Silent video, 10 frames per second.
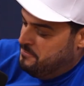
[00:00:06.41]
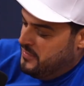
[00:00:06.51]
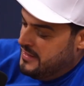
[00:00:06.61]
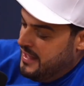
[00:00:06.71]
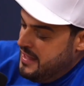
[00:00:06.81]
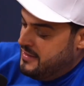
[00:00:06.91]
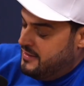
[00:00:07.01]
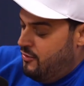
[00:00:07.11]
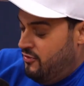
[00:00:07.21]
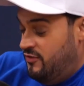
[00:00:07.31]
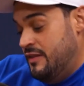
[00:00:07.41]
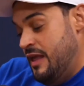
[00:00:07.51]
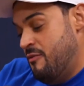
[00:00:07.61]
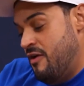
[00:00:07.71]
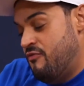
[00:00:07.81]
E aí eu
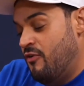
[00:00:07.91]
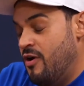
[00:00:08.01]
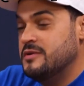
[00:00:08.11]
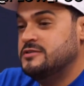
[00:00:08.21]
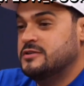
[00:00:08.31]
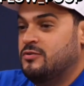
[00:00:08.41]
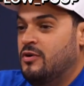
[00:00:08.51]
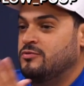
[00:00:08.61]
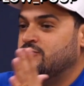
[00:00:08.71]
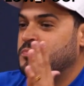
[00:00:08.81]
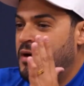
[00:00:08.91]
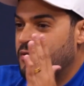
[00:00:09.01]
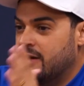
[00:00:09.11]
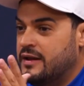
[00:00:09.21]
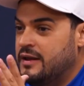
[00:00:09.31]
ensinei uma forma de como
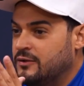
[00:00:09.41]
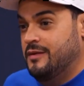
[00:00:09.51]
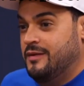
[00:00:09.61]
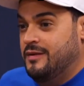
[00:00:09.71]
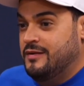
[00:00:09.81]
chupar um grelo.